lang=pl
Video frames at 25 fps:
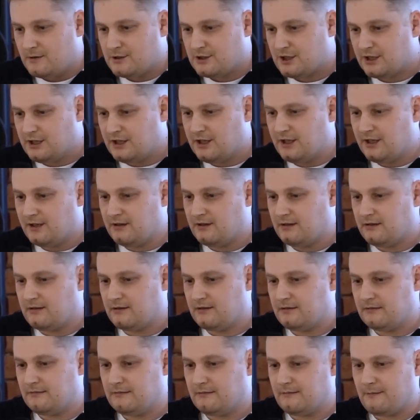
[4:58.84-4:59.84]
Czyli
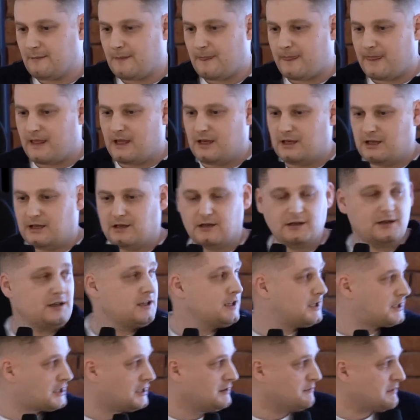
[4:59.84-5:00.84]

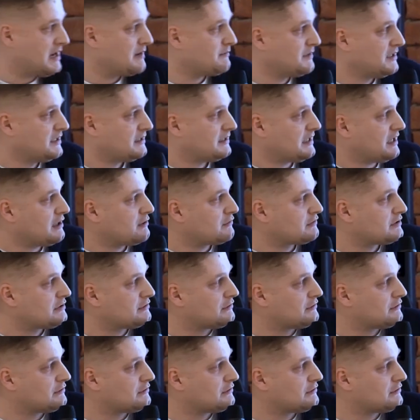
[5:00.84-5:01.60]
jeśli mamy taką